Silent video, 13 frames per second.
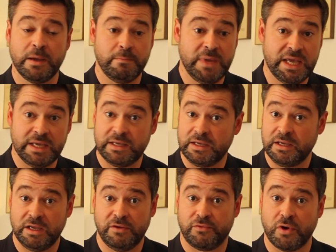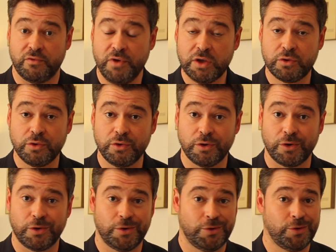Mais il faut avouer que
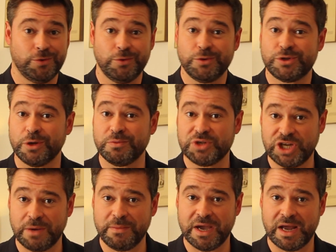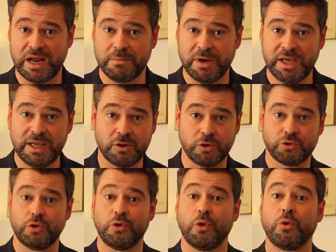nous ne sommes jamais à l'abri
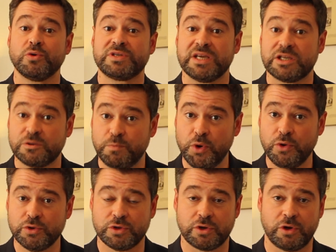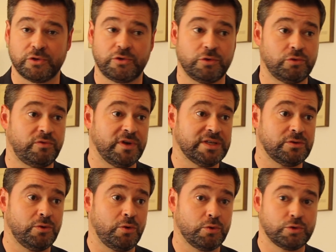quand on s'expose, quand de toute
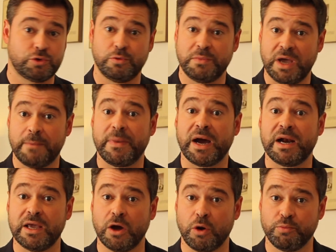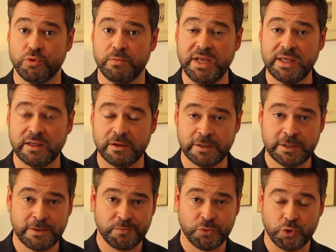façon on se met à parler en public,
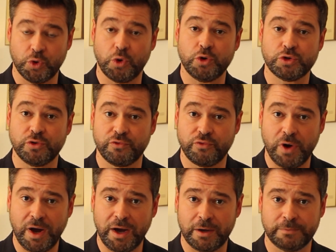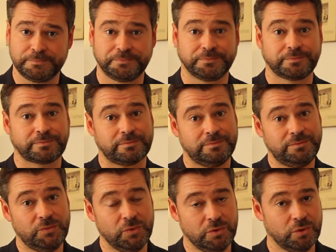de recevoir,
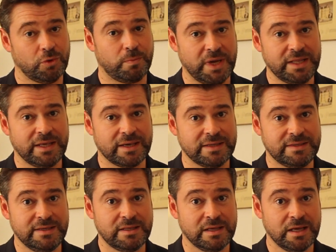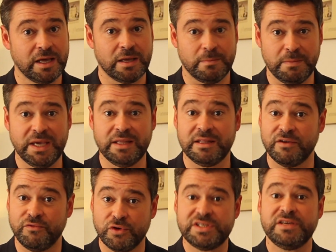non pas des critiques, mais
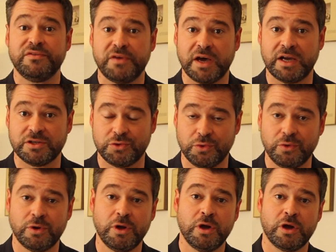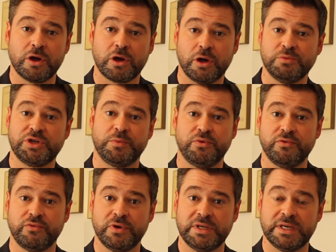des vociférations, comme j'ai pu
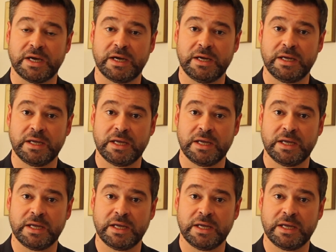vous le dire.